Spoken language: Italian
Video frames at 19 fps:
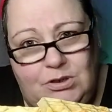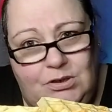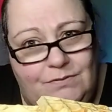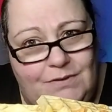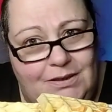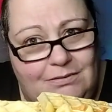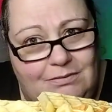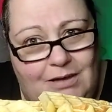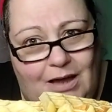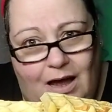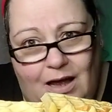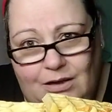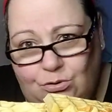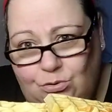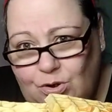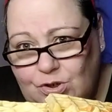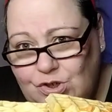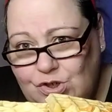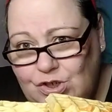è
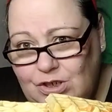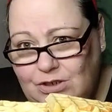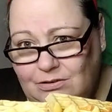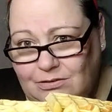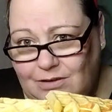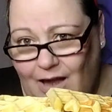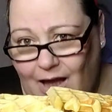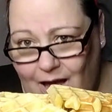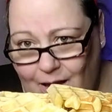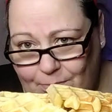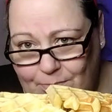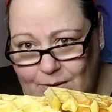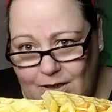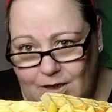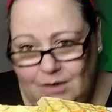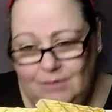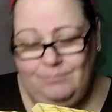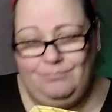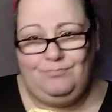diventato
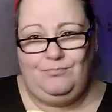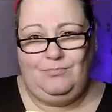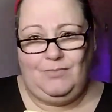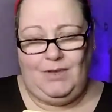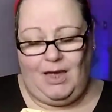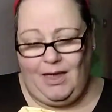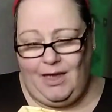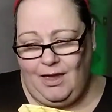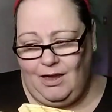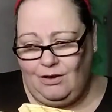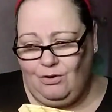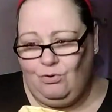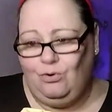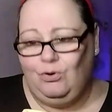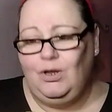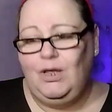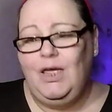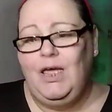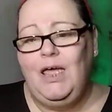accettabile
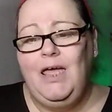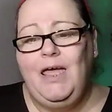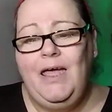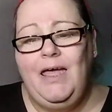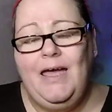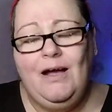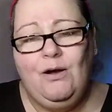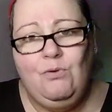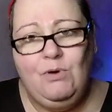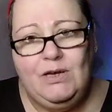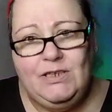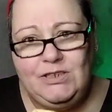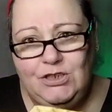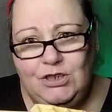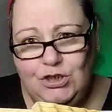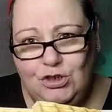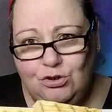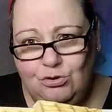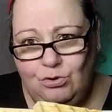ecco. E
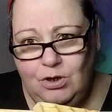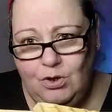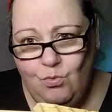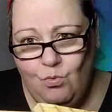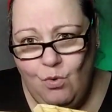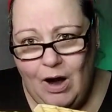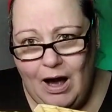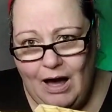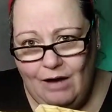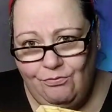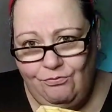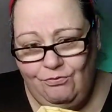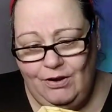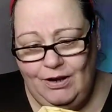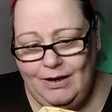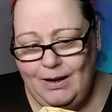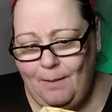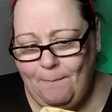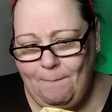questi sono i waffle,
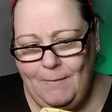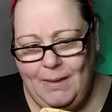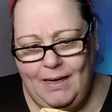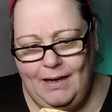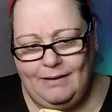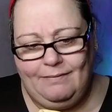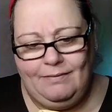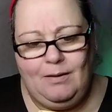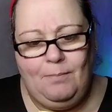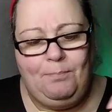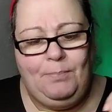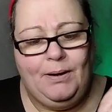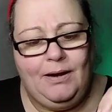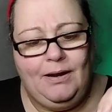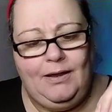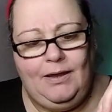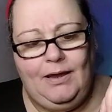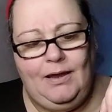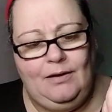una merda
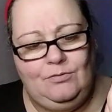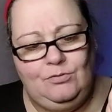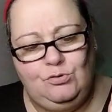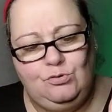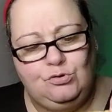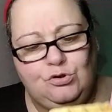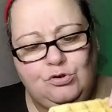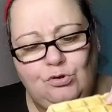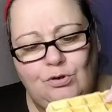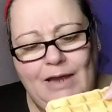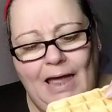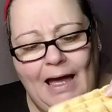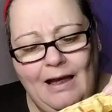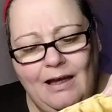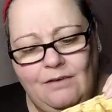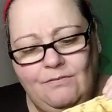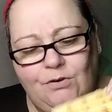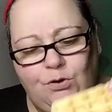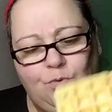perché non sono
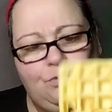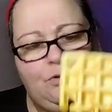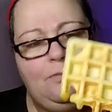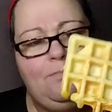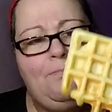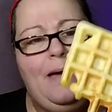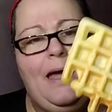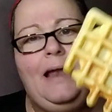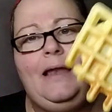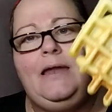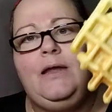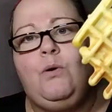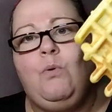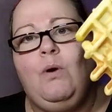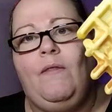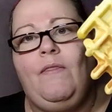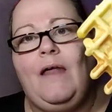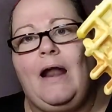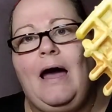neanche venuti belli
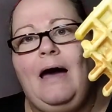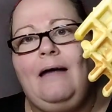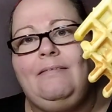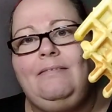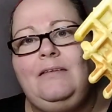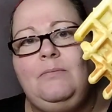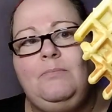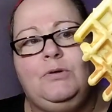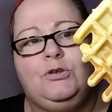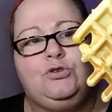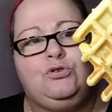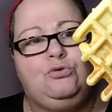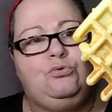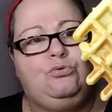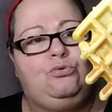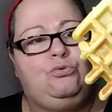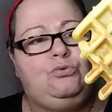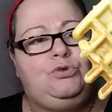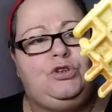quadrati, ma
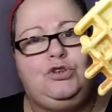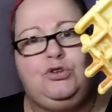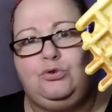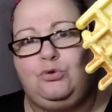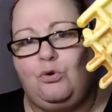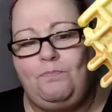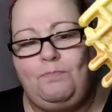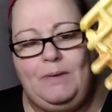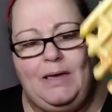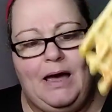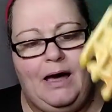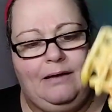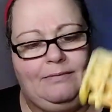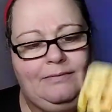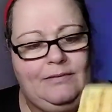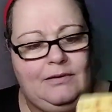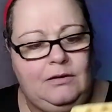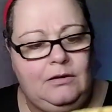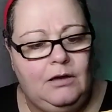sono tutti
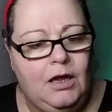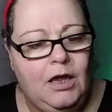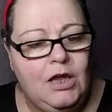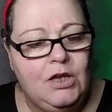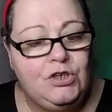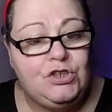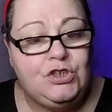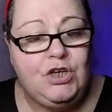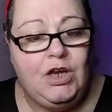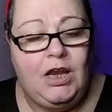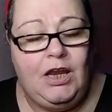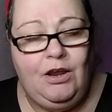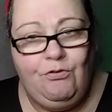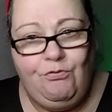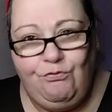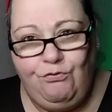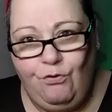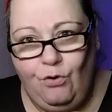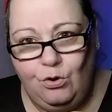storpiati. Ce ne
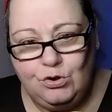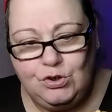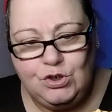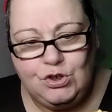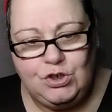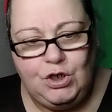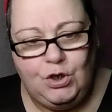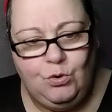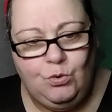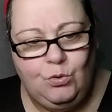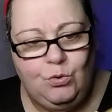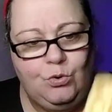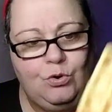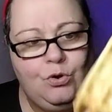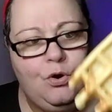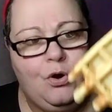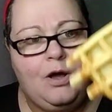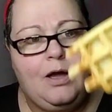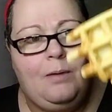fosse
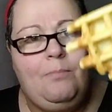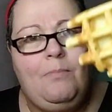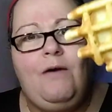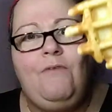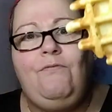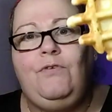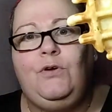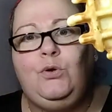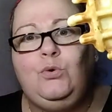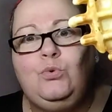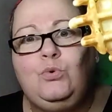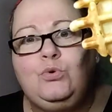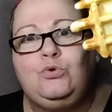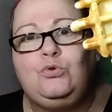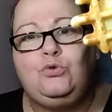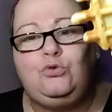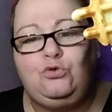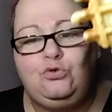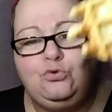uno che mi è
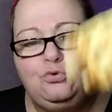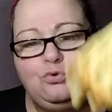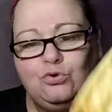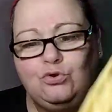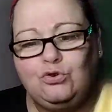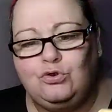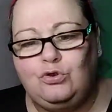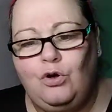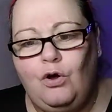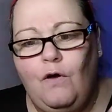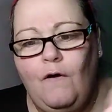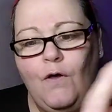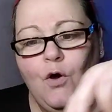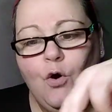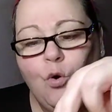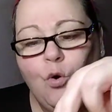venuto giusto,